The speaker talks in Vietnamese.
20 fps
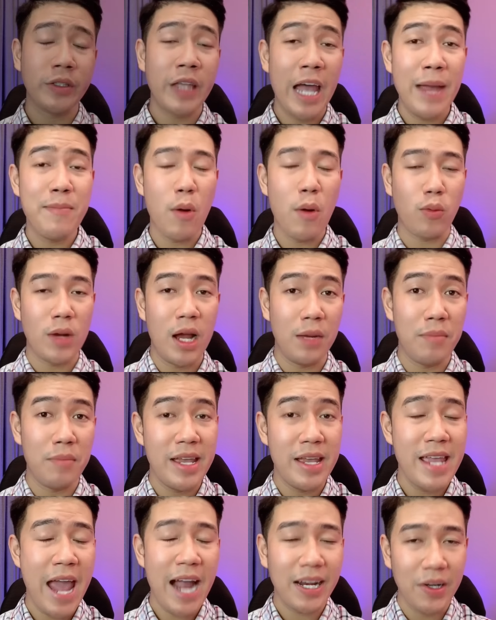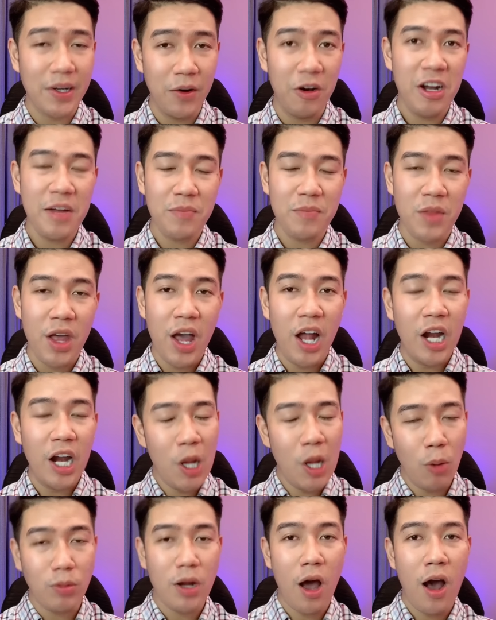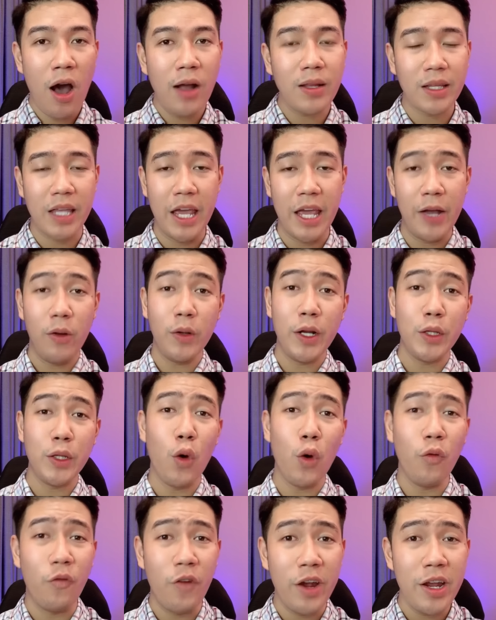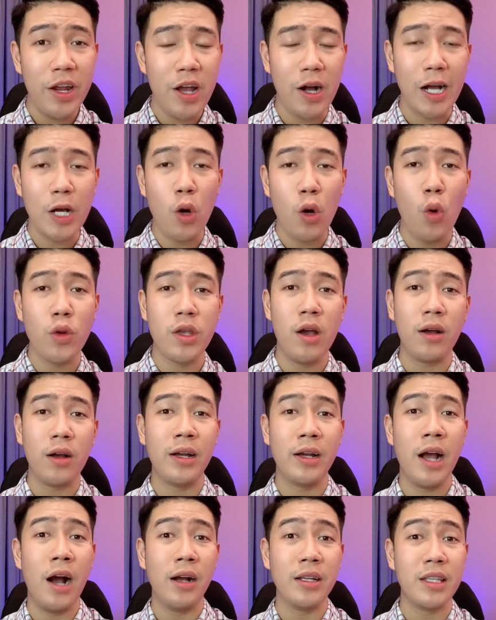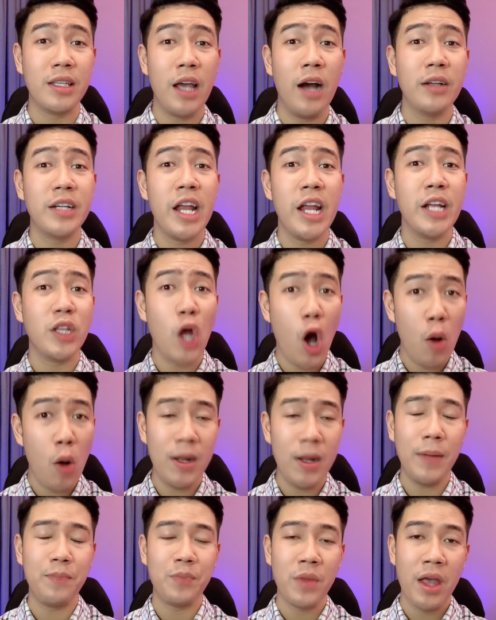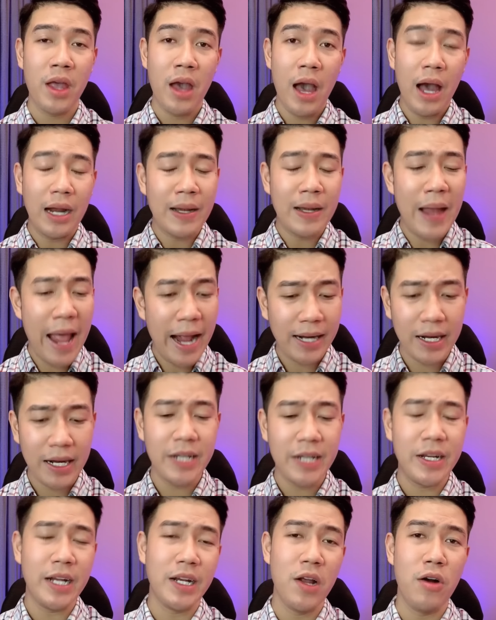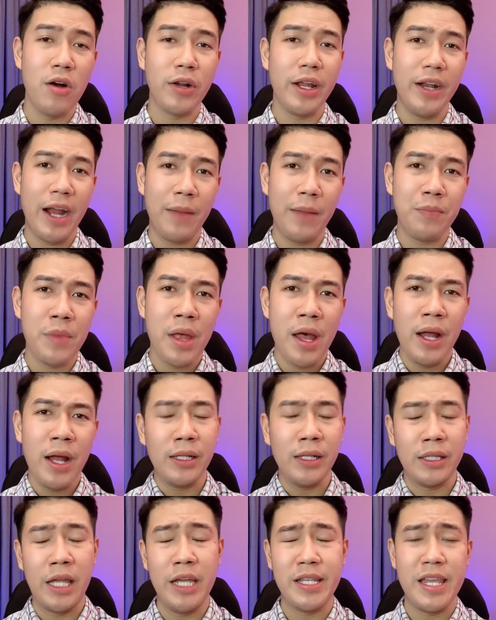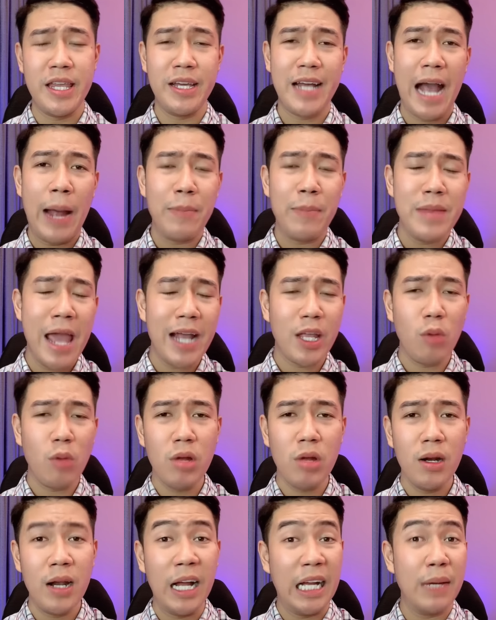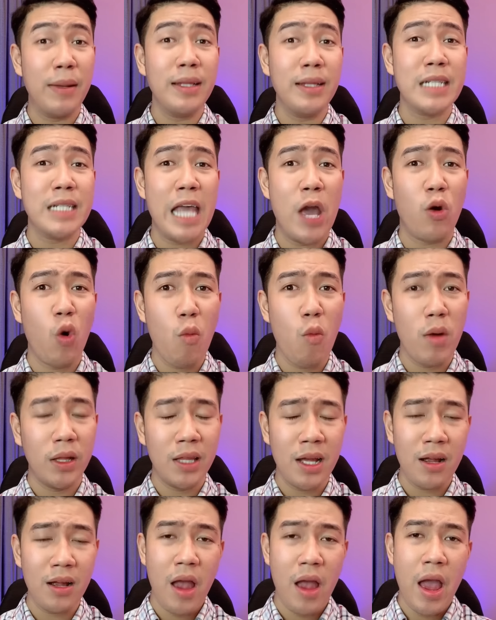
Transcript: thêm một lần bị nhát nữa lúc đó chị có đi thu phí ở cái khu vực gần chợ tri tôn á đang đi trên đường gì nè thì chị cảm giác giống như là cái bánh xe của mình á